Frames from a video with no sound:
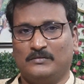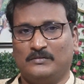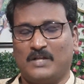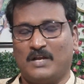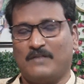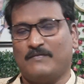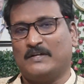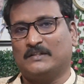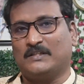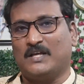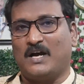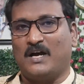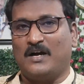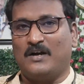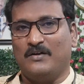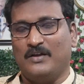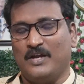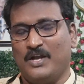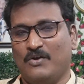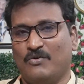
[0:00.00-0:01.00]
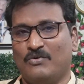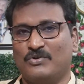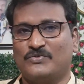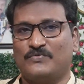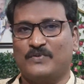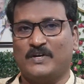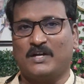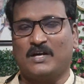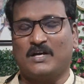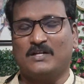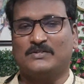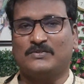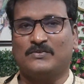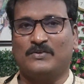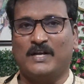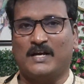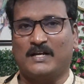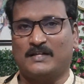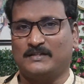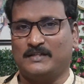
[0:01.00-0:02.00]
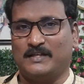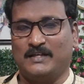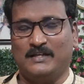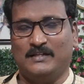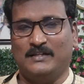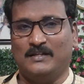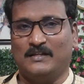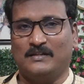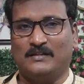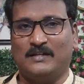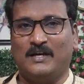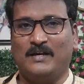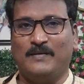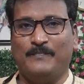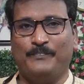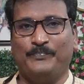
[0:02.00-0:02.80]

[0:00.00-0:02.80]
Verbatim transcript: తర్వాత యహోష్వాని కలుసుకొని అక్కడ జరిగిందంతా